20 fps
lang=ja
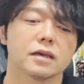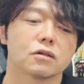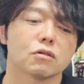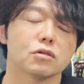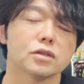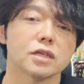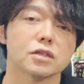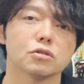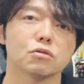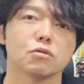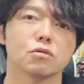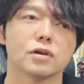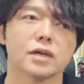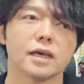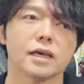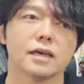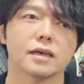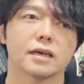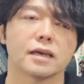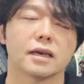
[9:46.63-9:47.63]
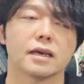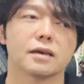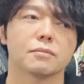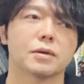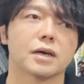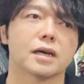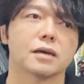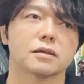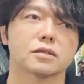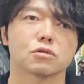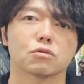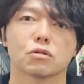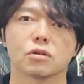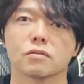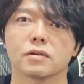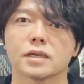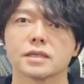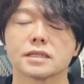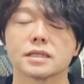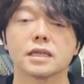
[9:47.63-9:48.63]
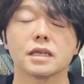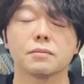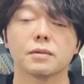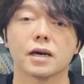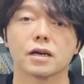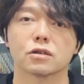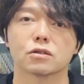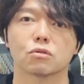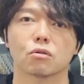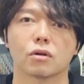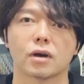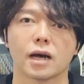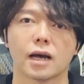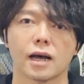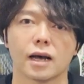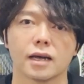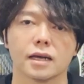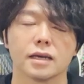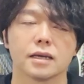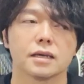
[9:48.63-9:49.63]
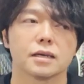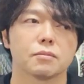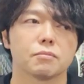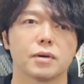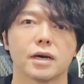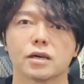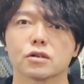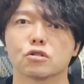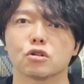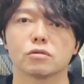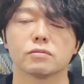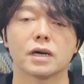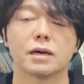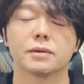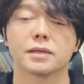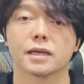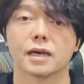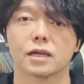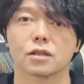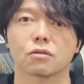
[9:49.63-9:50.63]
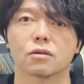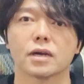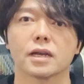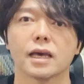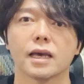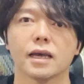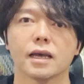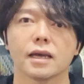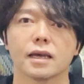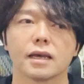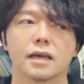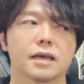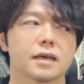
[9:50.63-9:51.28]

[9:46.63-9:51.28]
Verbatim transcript: こういった情報はね、えー、まあ、それはシティバンクとか、バンクオブアメリカとかね、